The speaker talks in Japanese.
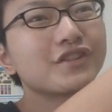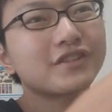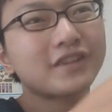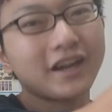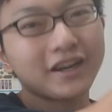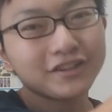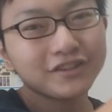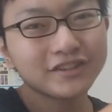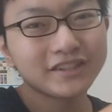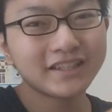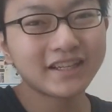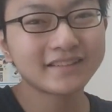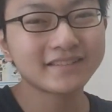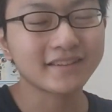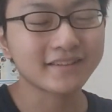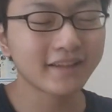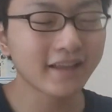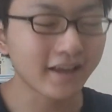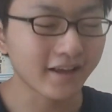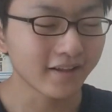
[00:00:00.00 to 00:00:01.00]
下流になっ
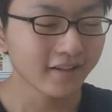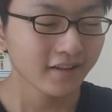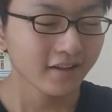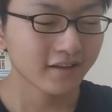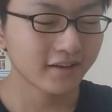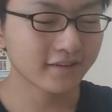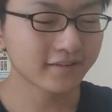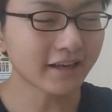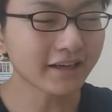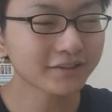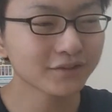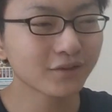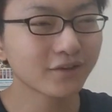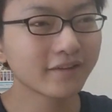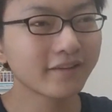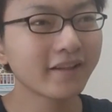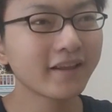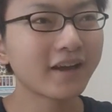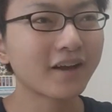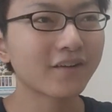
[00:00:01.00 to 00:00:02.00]
てて、最初
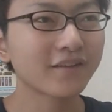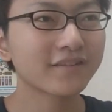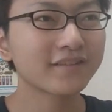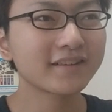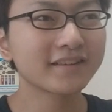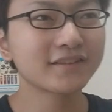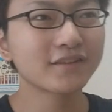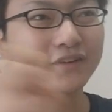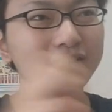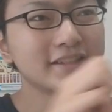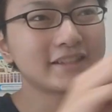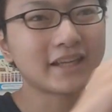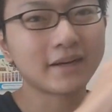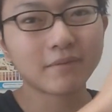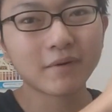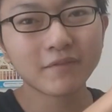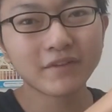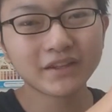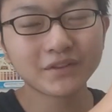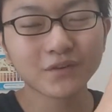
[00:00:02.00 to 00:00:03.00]
のね、水槽に
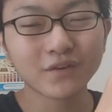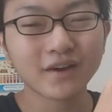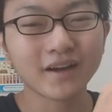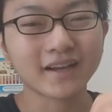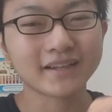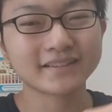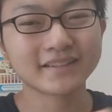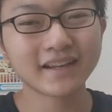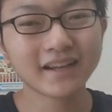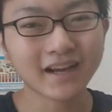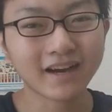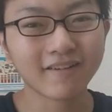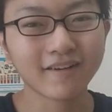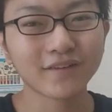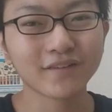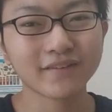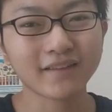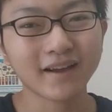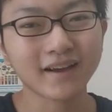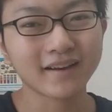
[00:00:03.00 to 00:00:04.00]
ヤマメとかがいてね、
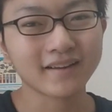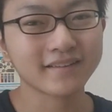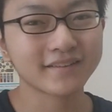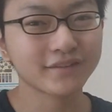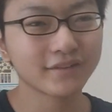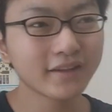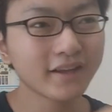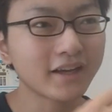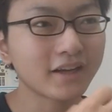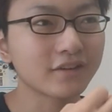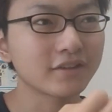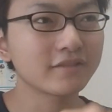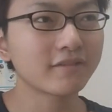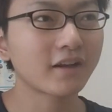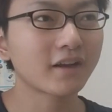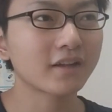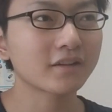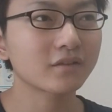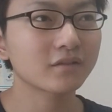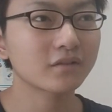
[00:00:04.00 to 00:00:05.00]
川の魚ですよね、
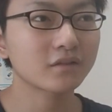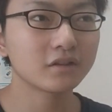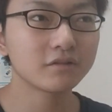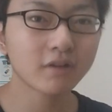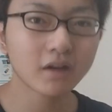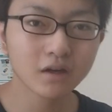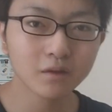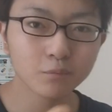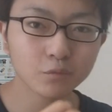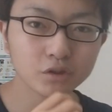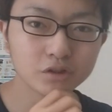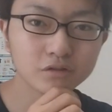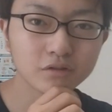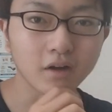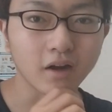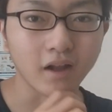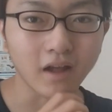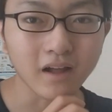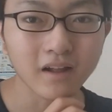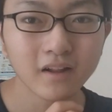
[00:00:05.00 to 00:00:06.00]
イワナな、イワナもいる
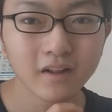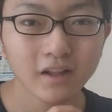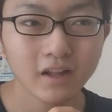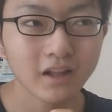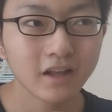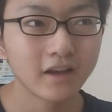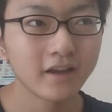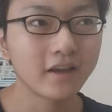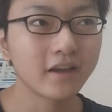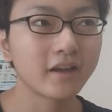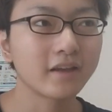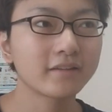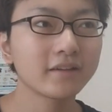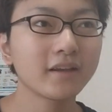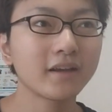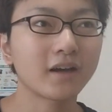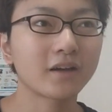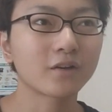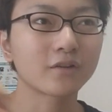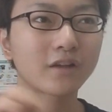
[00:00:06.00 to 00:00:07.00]
かな、で、
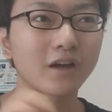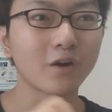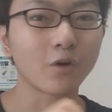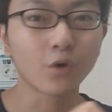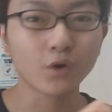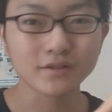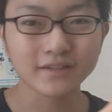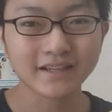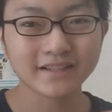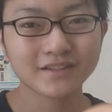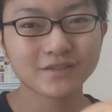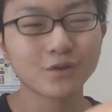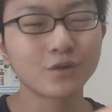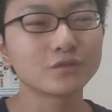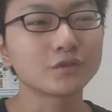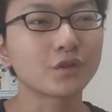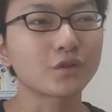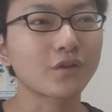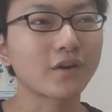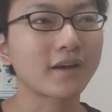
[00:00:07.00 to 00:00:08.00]
なんか
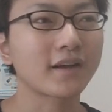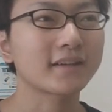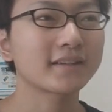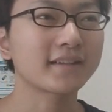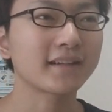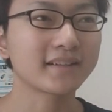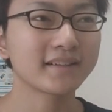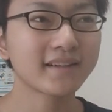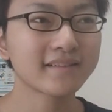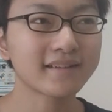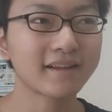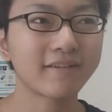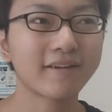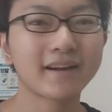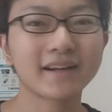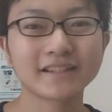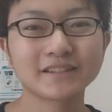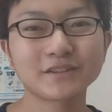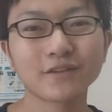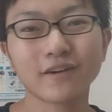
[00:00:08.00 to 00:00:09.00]
オオサンショウウオとかがいたりね、
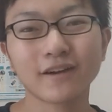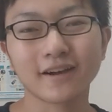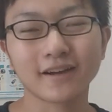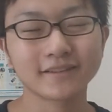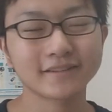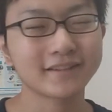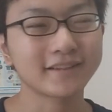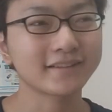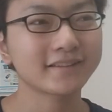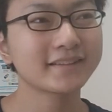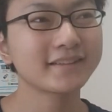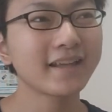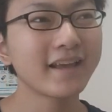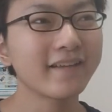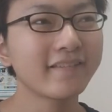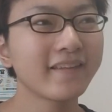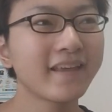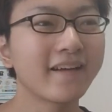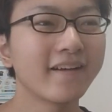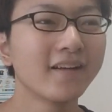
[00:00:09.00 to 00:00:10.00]
サワガニとかがいたりし
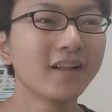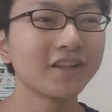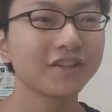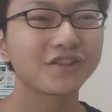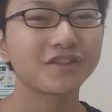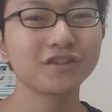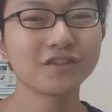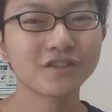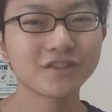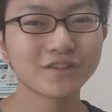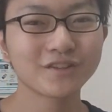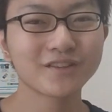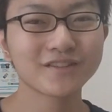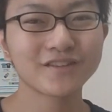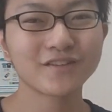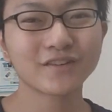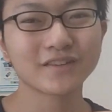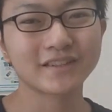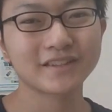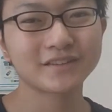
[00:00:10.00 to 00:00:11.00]
て、で、中流の
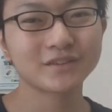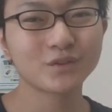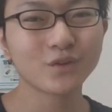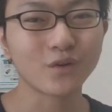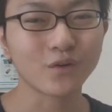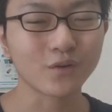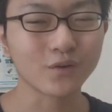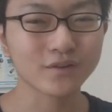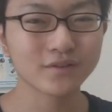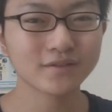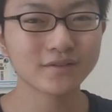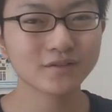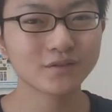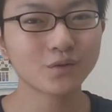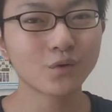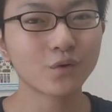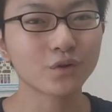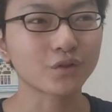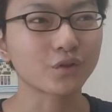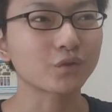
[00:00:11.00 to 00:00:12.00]
ゾーンに行くと、
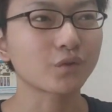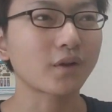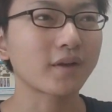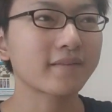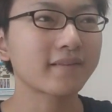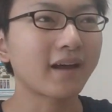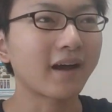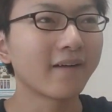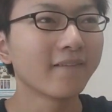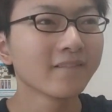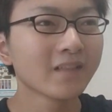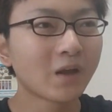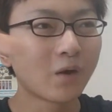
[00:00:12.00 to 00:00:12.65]
ソウギョとかさ、